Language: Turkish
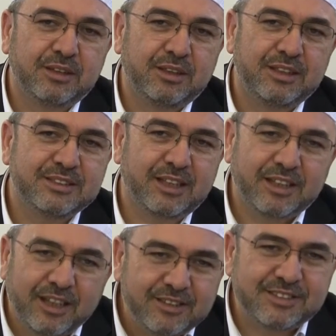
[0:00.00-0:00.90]
insan
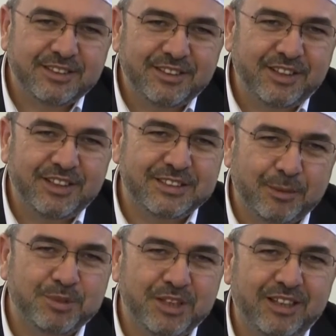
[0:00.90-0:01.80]
kendisi diri
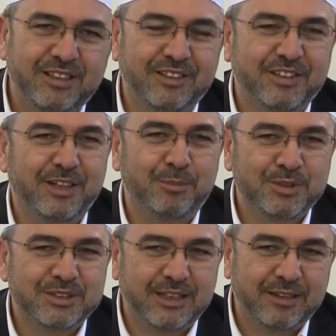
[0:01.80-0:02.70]
ise bir şekilde
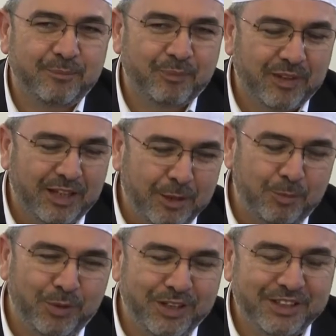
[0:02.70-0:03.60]
dirilmişse
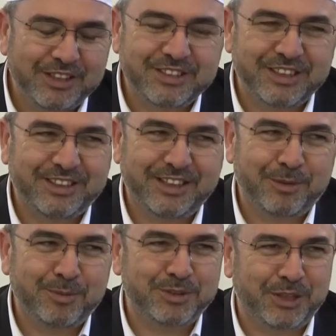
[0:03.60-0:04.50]
hep öyle gidecek diye
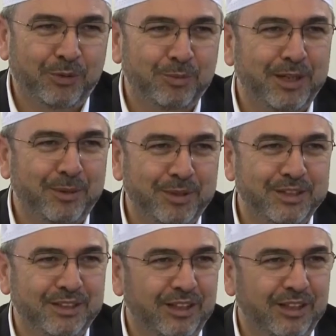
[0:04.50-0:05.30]
de bir şey olmayabilir.